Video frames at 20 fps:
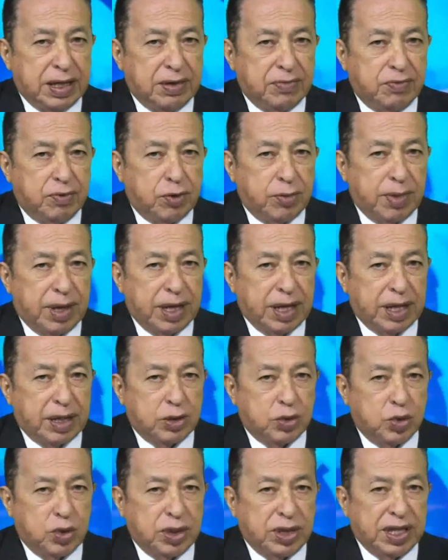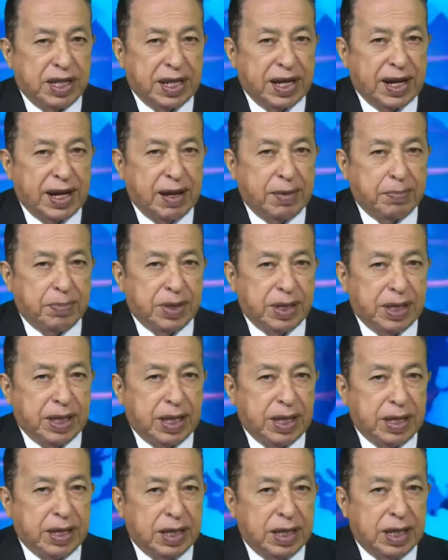en forma gratuita y rápida
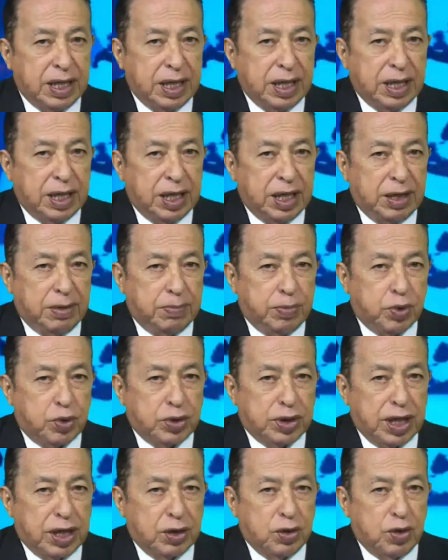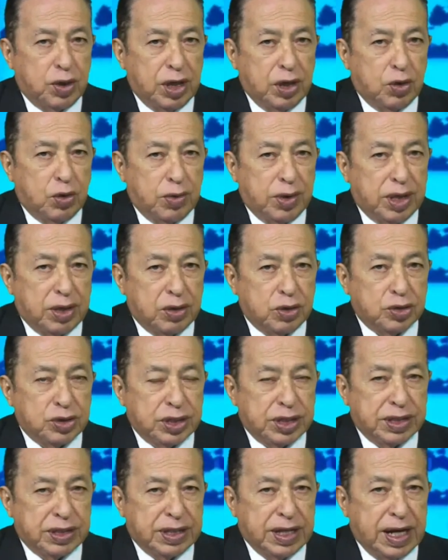importar con el gobierno
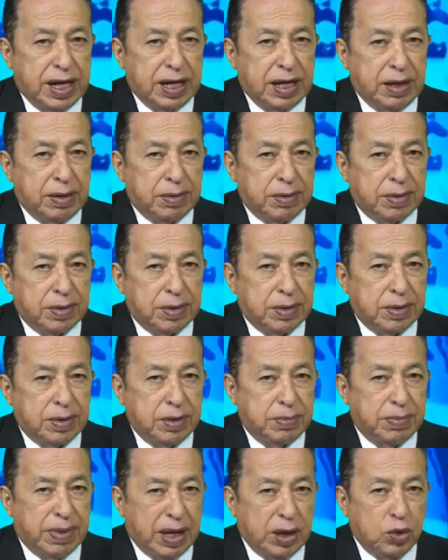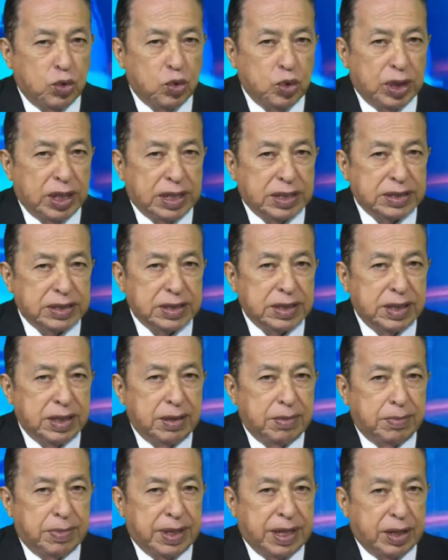central las vacunas
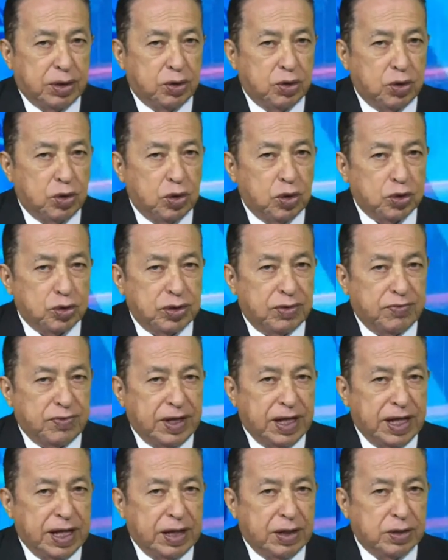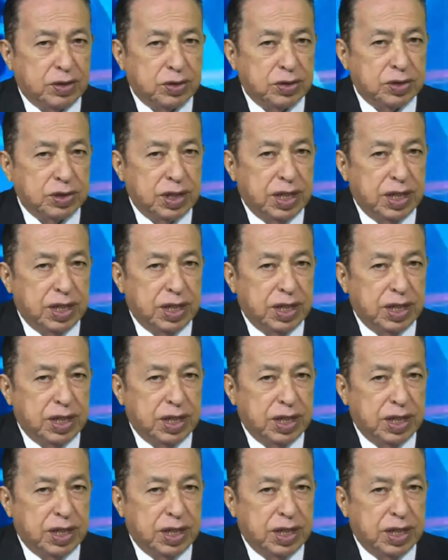para todos los afiliados.